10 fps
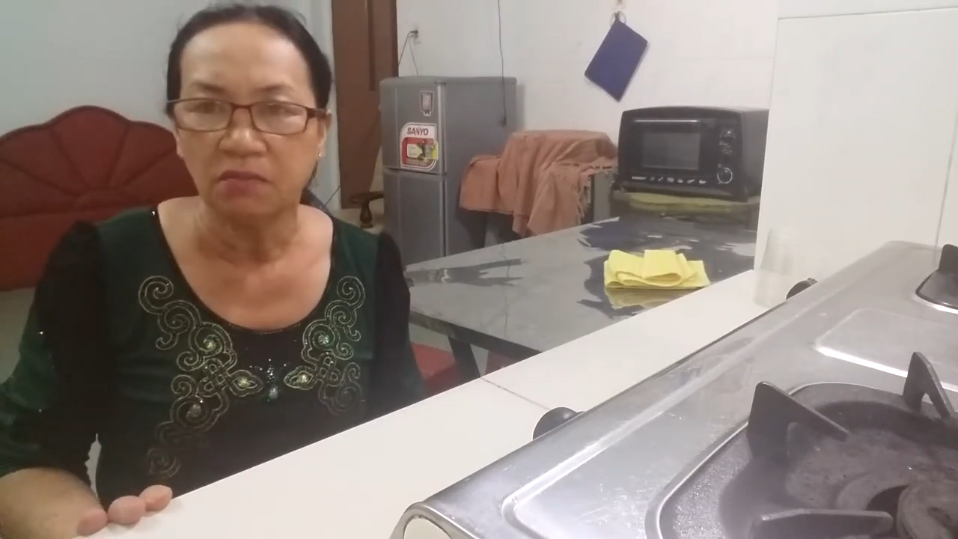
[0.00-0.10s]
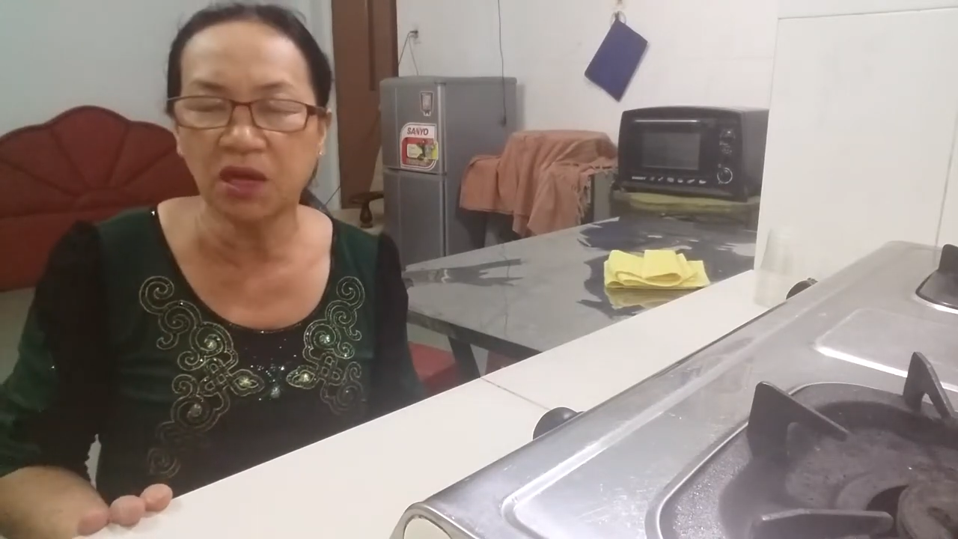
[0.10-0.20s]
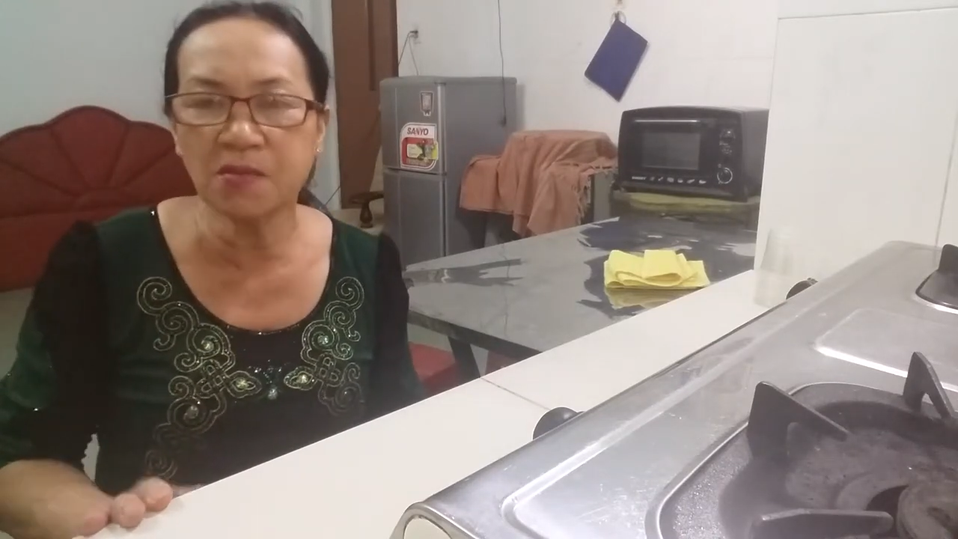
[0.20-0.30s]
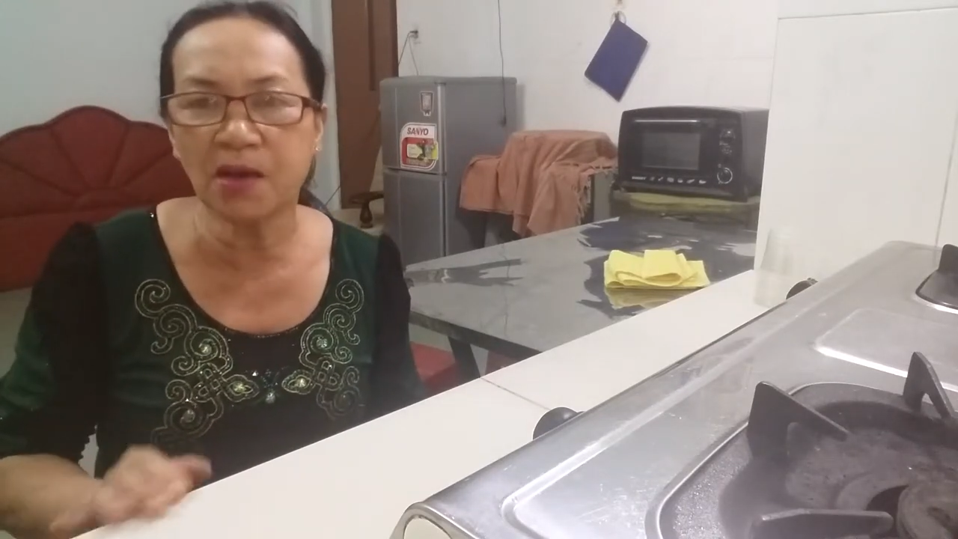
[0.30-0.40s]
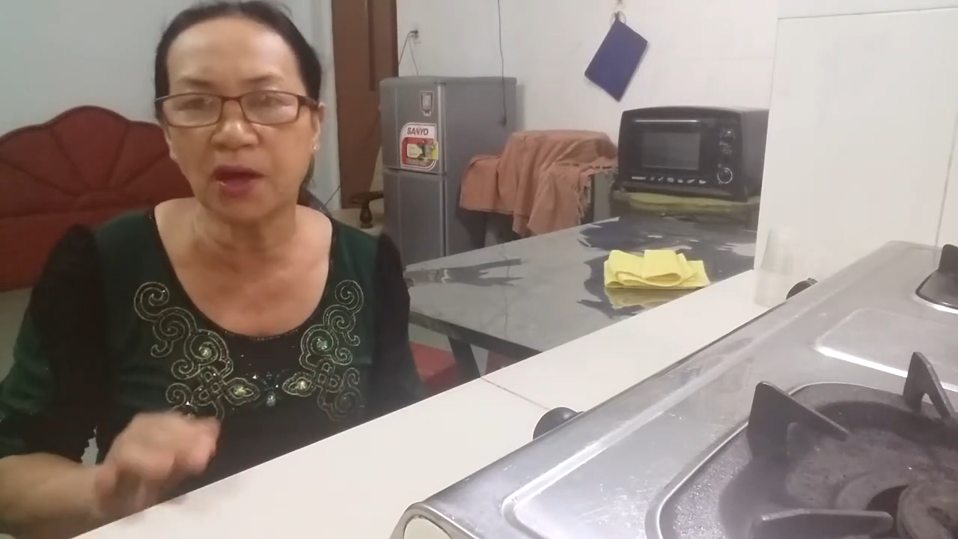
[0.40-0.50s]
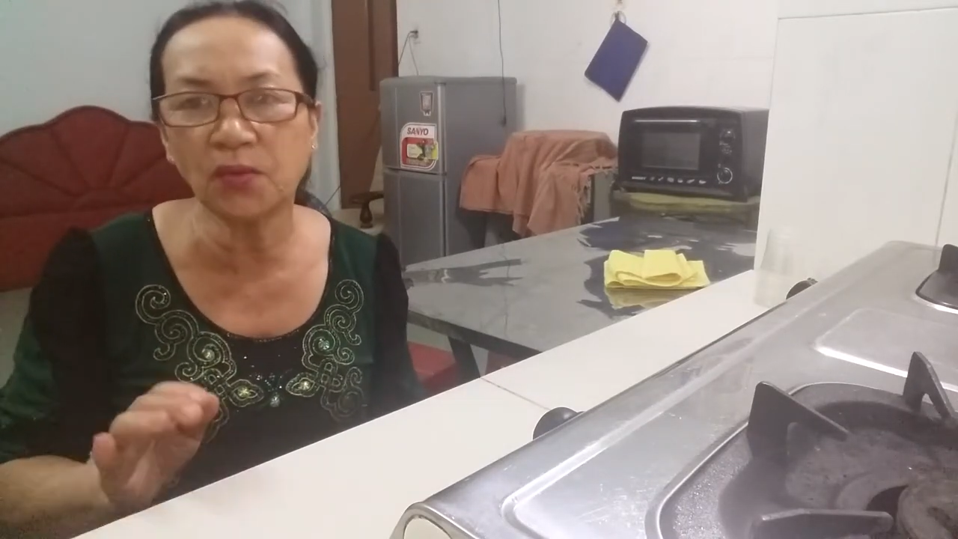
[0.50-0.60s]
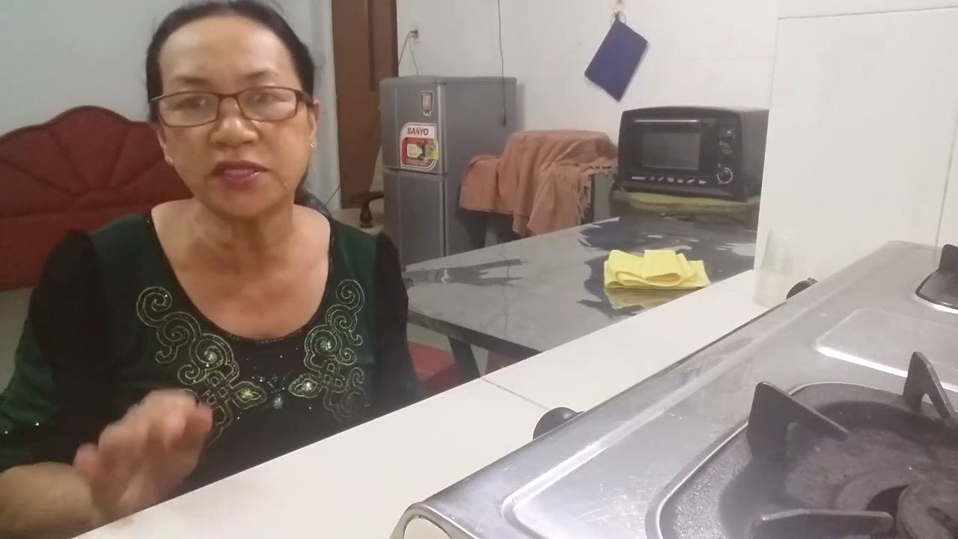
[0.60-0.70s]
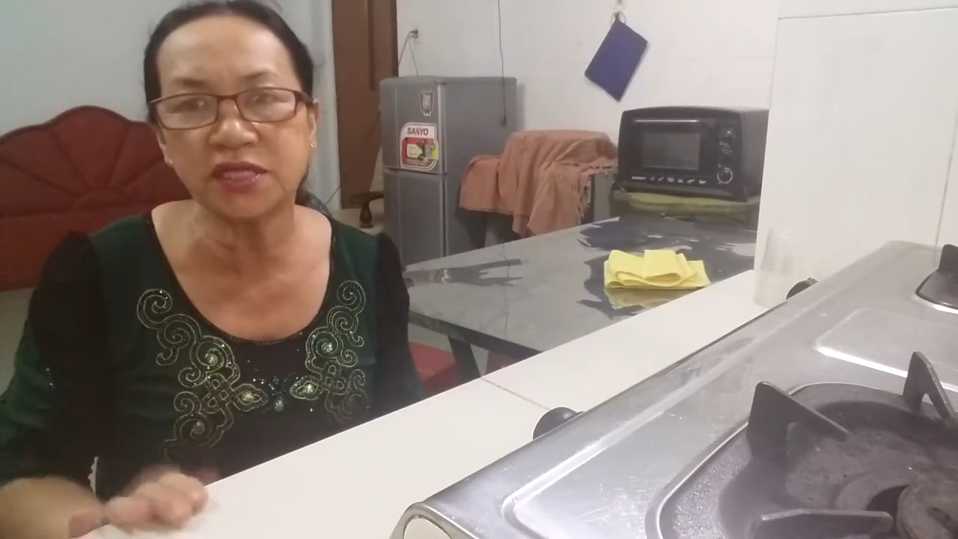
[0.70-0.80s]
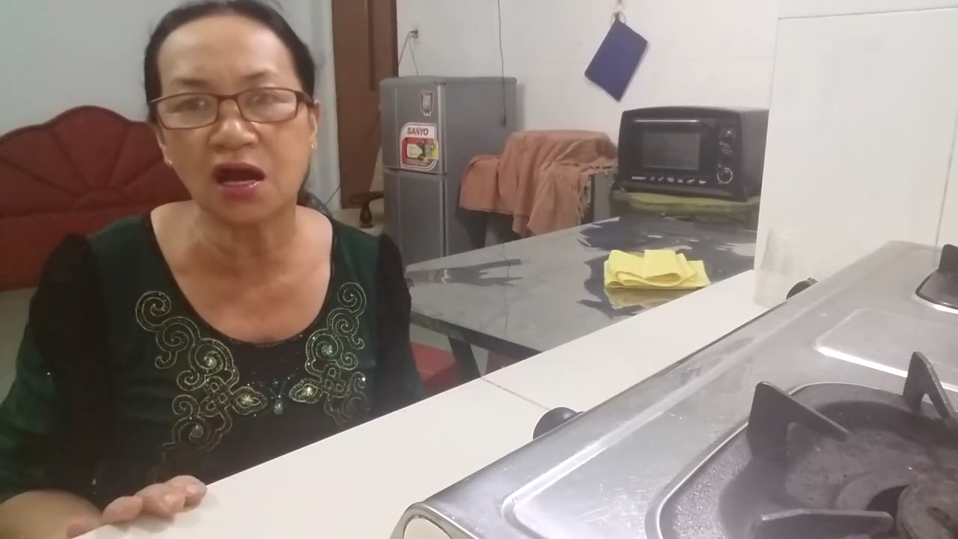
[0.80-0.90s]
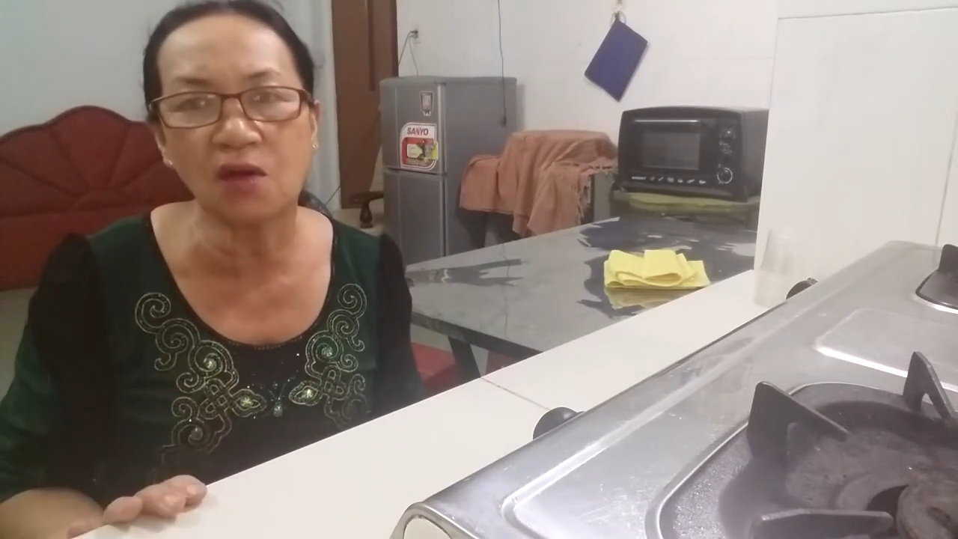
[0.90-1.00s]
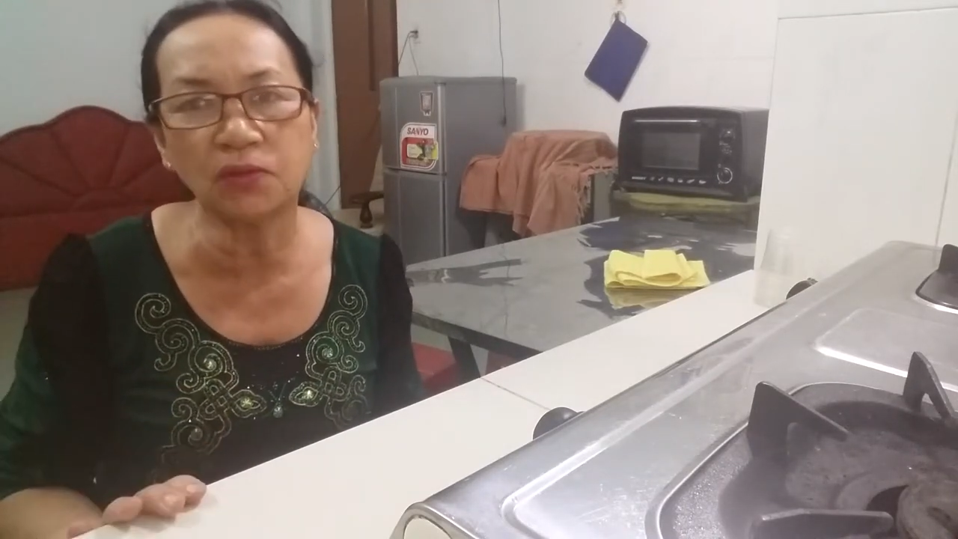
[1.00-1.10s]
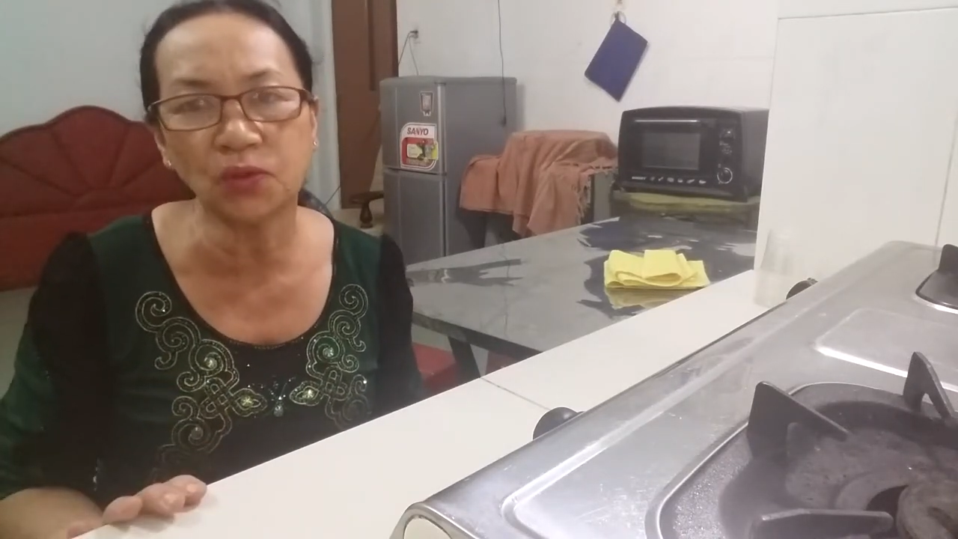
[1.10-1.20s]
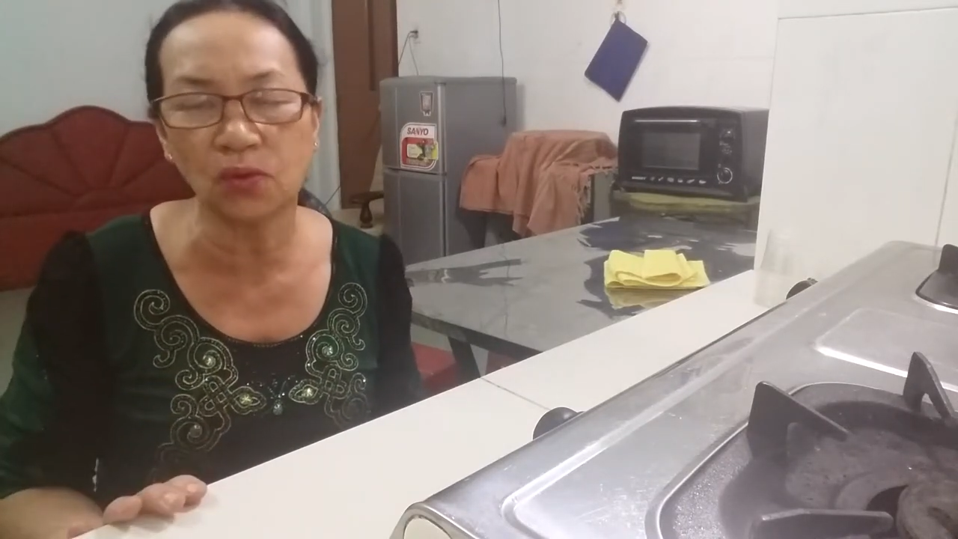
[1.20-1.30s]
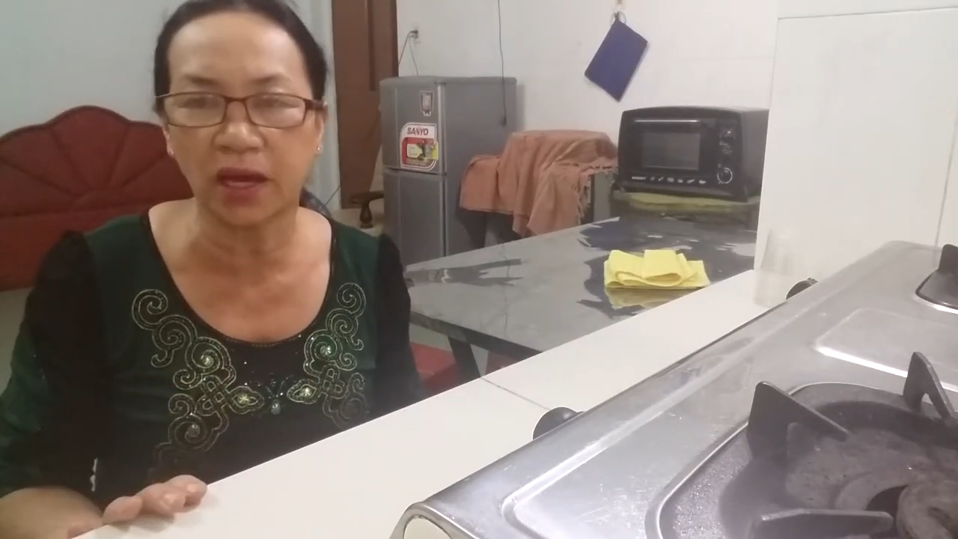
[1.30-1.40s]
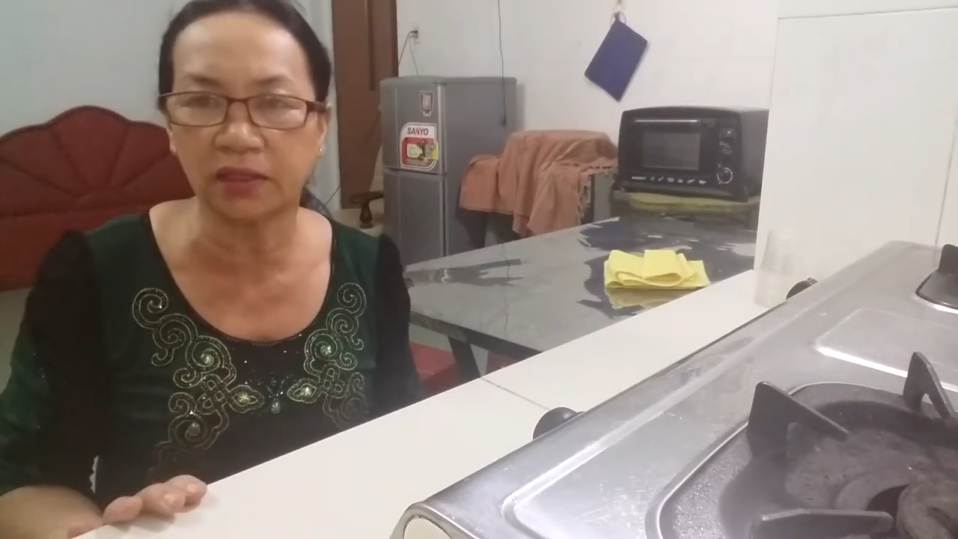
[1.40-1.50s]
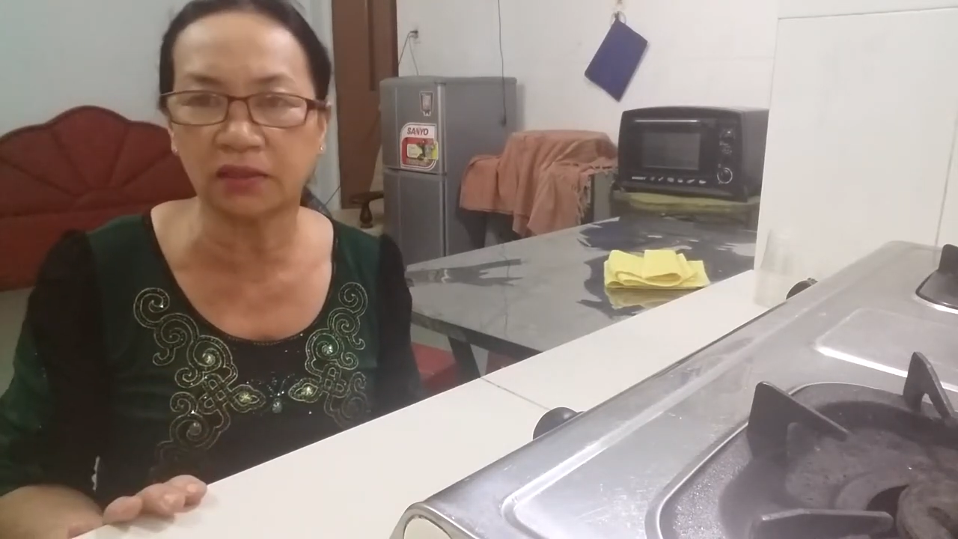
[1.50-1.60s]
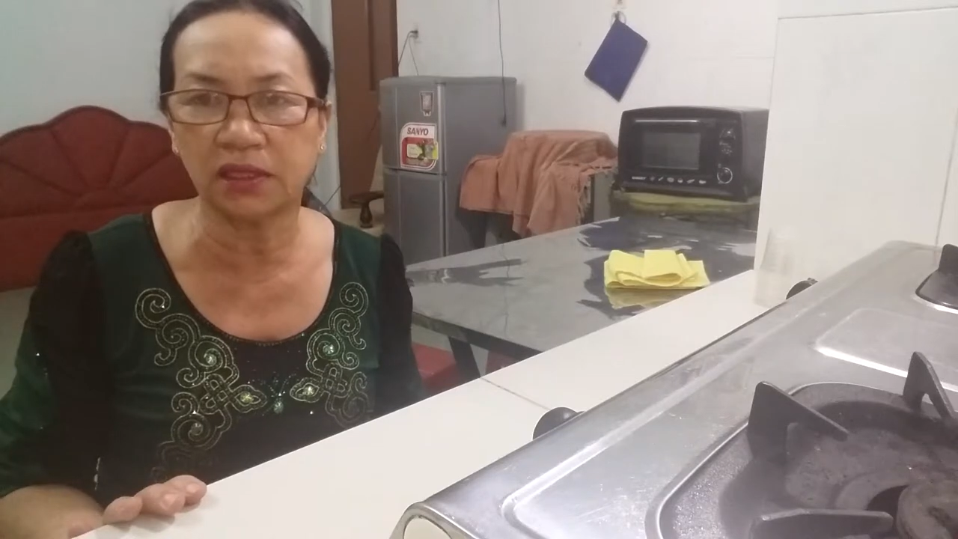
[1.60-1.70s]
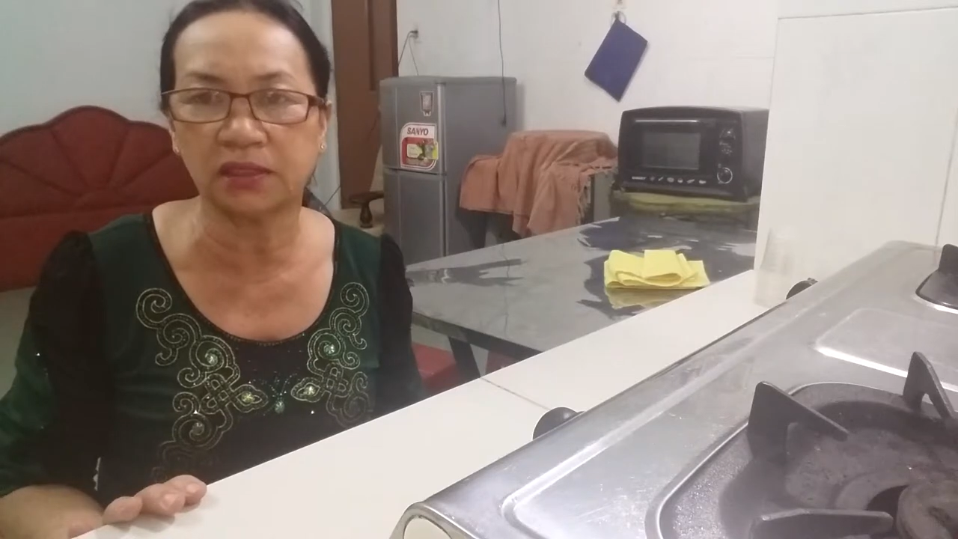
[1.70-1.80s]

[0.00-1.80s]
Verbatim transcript: mấy bà bán ngoài chợ không có tủ lạnh